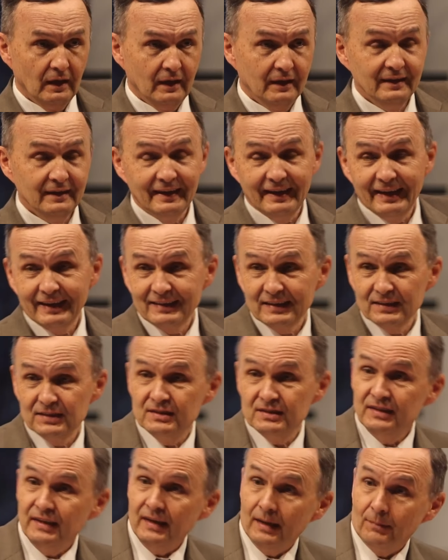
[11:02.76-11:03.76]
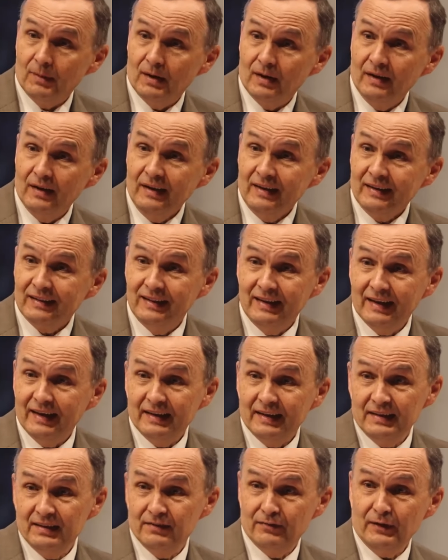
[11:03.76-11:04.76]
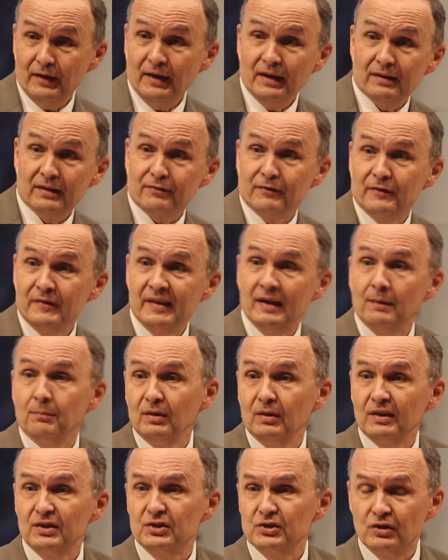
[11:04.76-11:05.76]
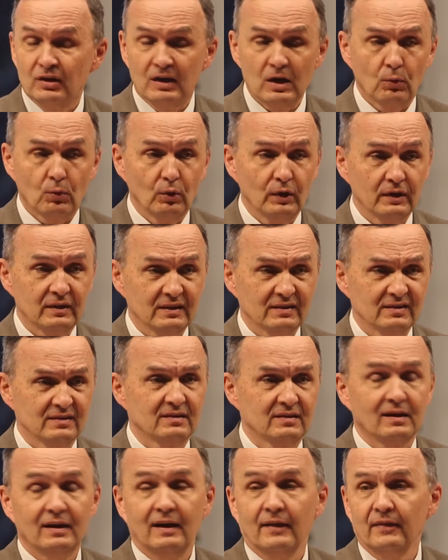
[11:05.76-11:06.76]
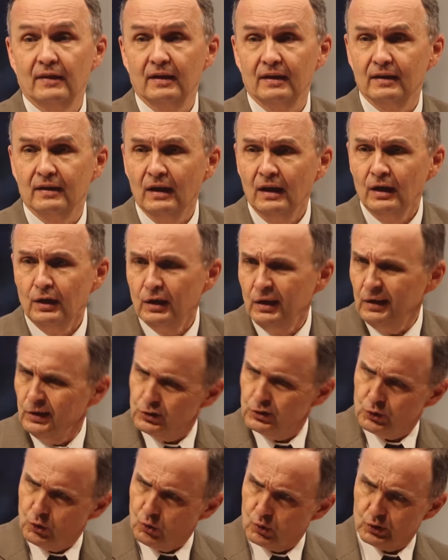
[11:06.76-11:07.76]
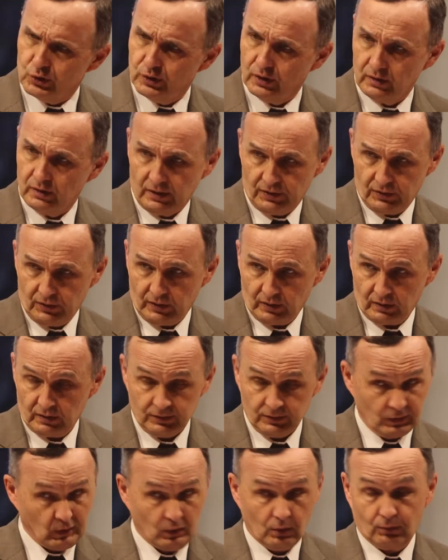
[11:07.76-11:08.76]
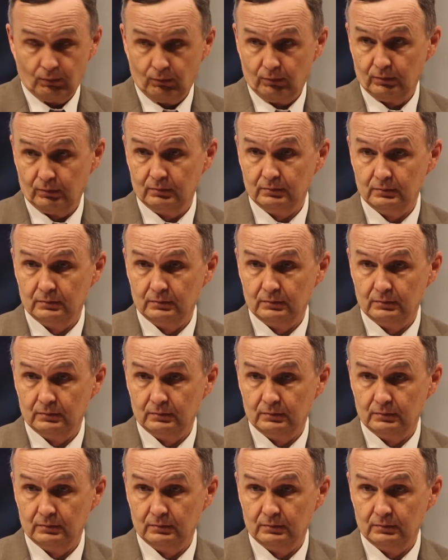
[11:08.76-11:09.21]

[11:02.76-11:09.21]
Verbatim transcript: И эта тема для евреев не была какой-то странной или чуждой для них. No.